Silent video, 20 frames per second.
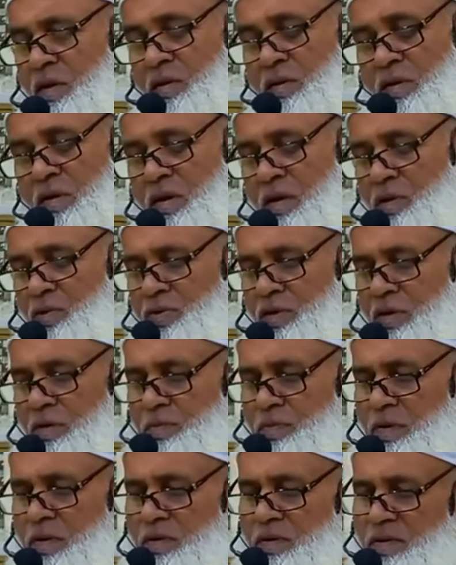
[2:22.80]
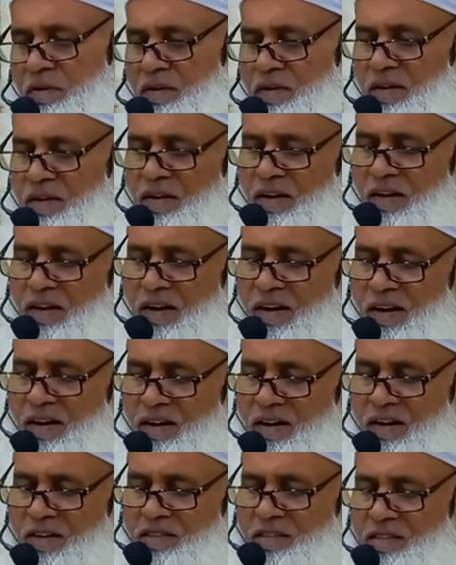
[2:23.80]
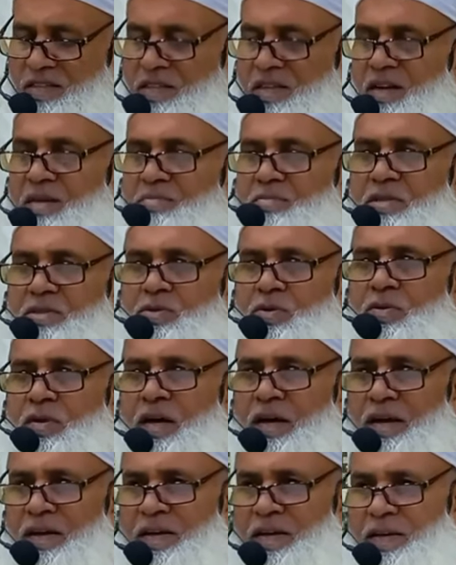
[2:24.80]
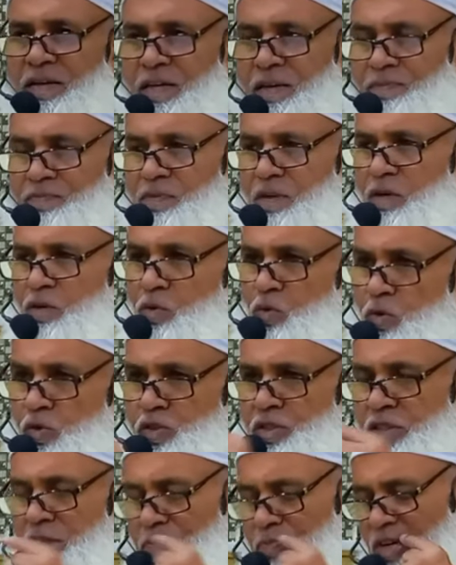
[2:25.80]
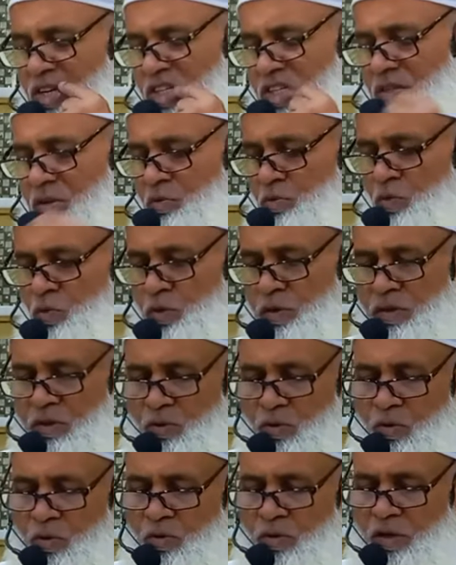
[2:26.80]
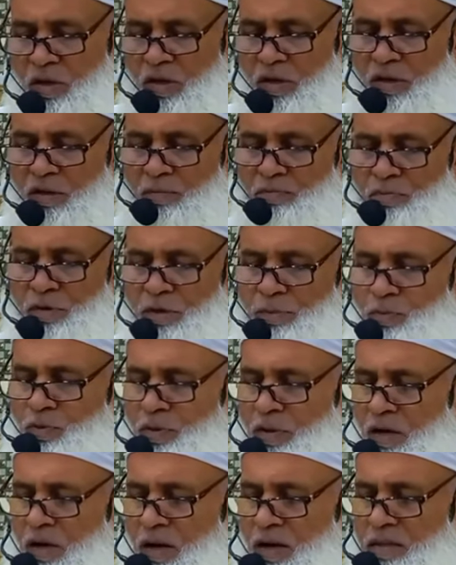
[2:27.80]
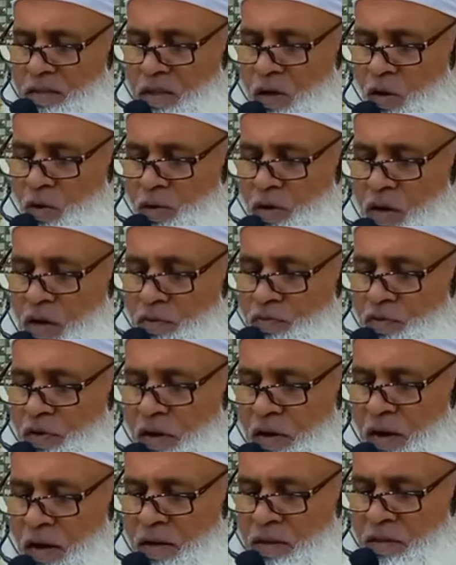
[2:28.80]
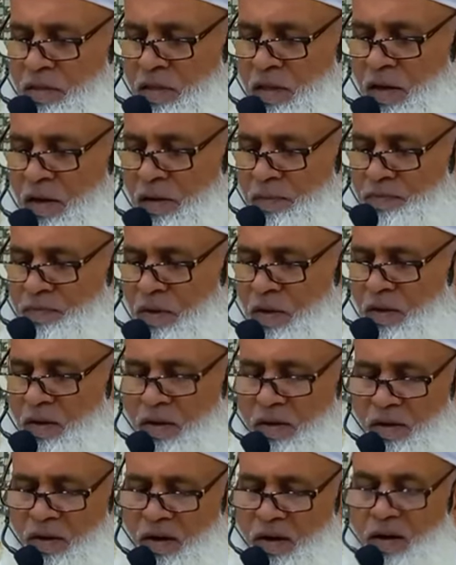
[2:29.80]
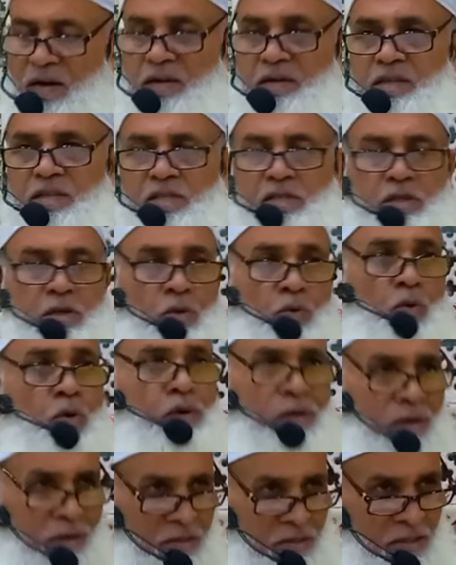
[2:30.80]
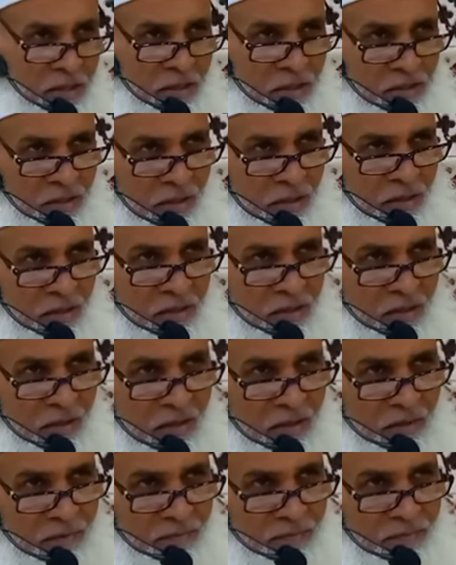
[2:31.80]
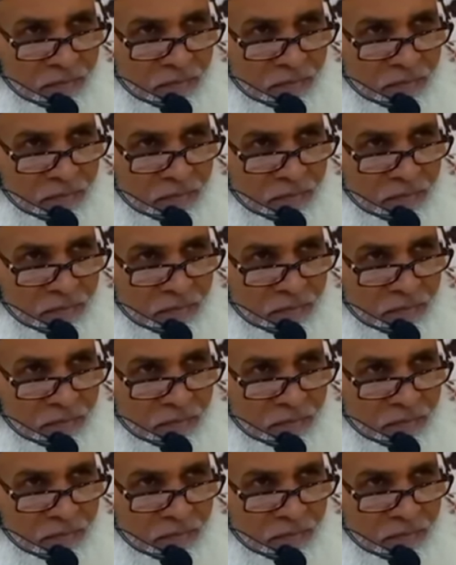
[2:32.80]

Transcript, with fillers: अल्लाह अकबर आला हज़रत रहमत ने उसकी पेश गोई को बेबुनियाद और लव करार दिया कहा कि इसकी कोई हकीकत नहीं है